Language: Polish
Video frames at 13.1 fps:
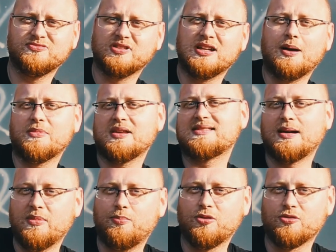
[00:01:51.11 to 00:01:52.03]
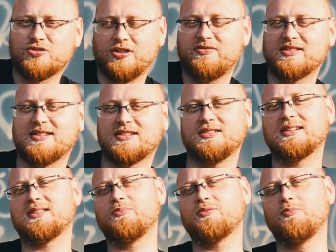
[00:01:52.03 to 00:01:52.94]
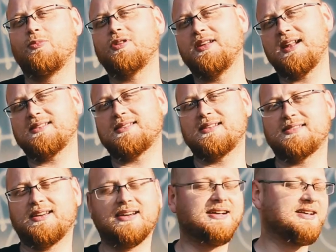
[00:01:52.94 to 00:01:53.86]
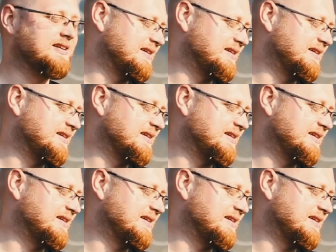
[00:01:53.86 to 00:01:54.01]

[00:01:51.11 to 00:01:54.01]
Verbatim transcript: Dla mnie same plusy i w zasadzie na tym byśmy mogli recenzję